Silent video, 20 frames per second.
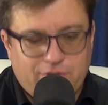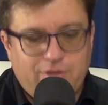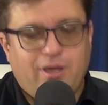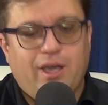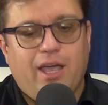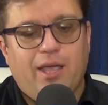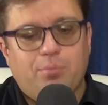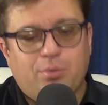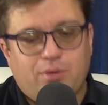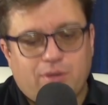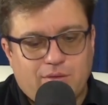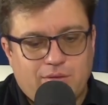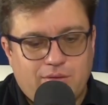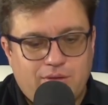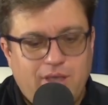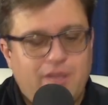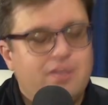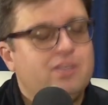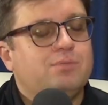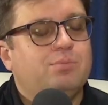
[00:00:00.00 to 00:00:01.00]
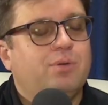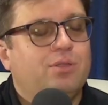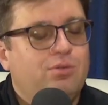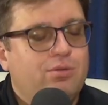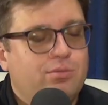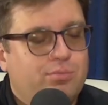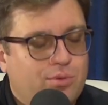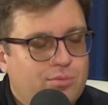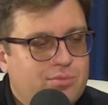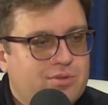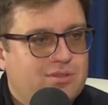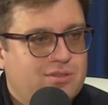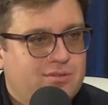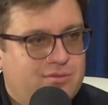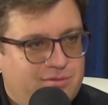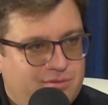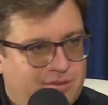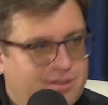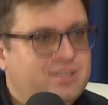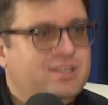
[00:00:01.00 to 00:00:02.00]
хайп такой. Я не смотрю,
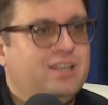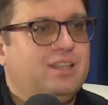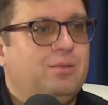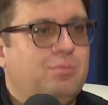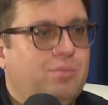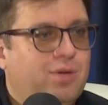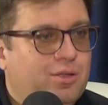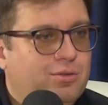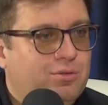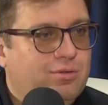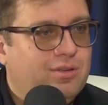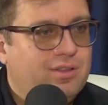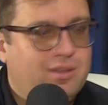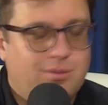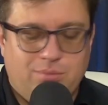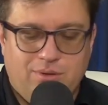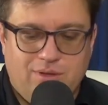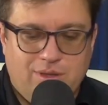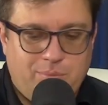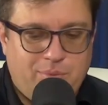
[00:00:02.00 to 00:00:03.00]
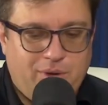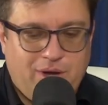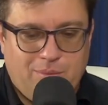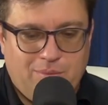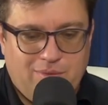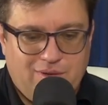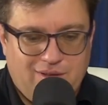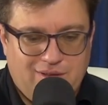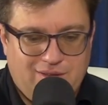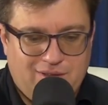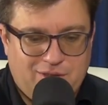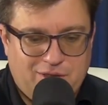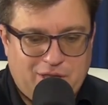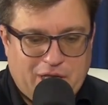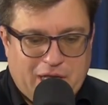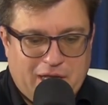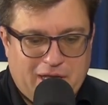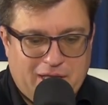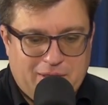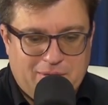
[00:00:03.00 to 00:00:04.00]
помните, в 2020 году это была прямо
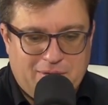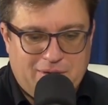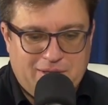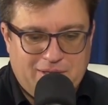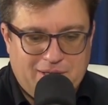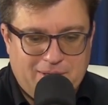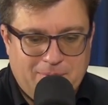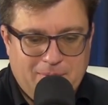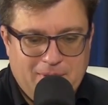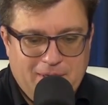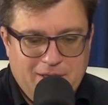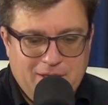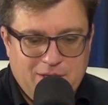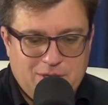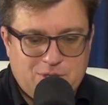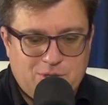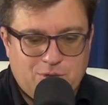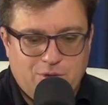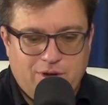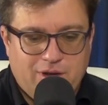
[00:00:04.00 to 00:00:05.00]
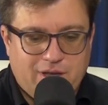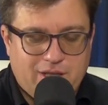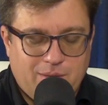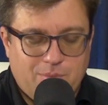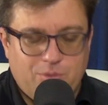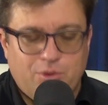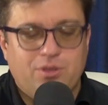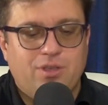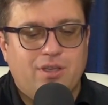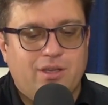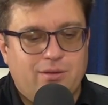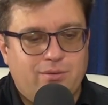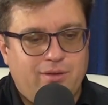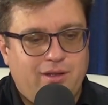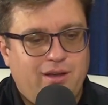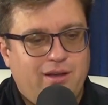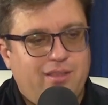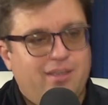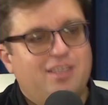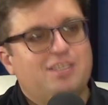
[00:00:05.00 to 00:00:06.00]
такая, наверное, история, когда многие
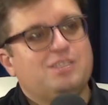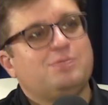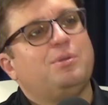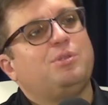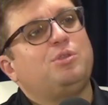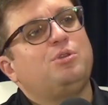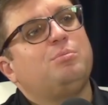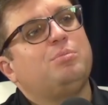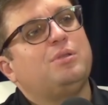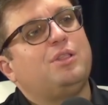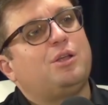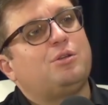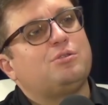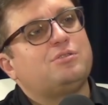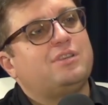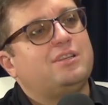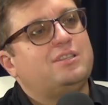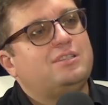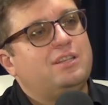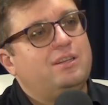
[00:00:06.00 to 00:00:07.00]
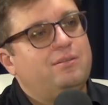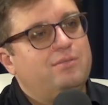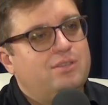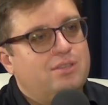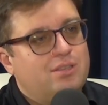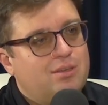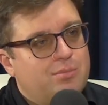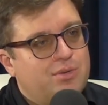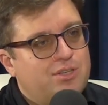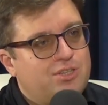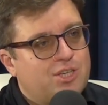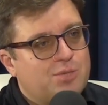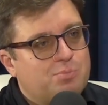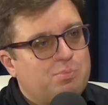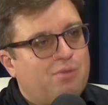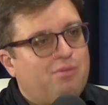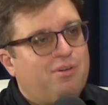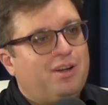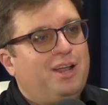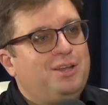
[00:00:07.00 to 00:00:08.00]
говорили, я не смотрю белорусское телевидение. Мы
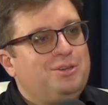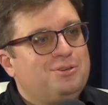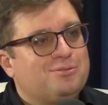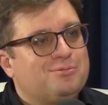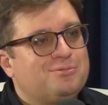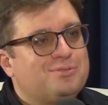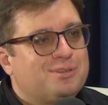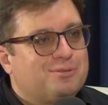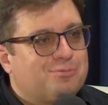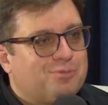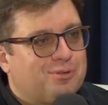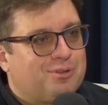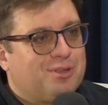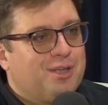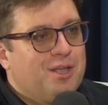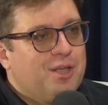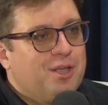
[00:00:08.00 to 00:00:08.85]
сейчас поворачиваемся вот